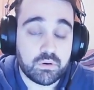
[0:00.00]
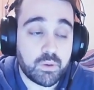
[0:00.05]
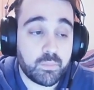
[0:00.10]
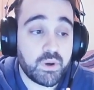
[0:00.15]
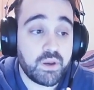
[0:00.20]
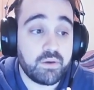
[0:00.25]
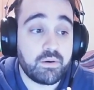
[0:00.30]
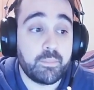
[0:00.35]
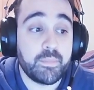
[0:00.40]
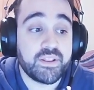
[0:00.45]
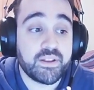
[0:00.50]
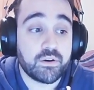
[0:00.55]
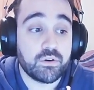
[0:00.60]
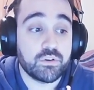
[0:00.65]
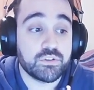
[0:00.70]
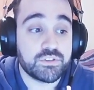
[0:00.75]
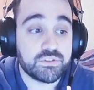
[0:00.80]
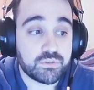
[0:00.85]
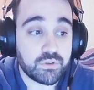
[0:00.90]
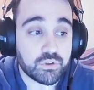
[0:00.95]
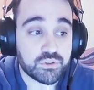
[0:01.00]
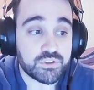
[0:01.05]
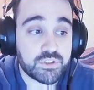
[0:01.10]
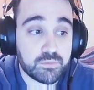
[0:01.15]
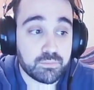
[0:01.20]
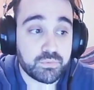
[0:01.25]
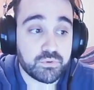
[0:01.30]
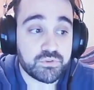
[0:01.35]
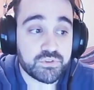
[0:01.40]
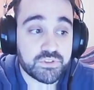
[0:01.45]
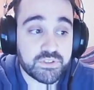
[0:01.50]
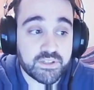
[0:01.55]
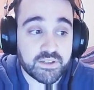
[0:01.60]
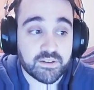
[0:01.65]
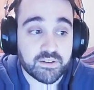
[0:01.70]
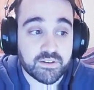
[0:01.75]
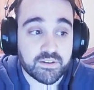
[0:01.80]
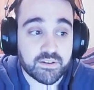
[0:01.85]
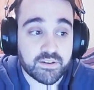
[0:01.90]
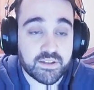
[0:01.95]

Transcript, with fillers: cómo le va a meter los, los inputs que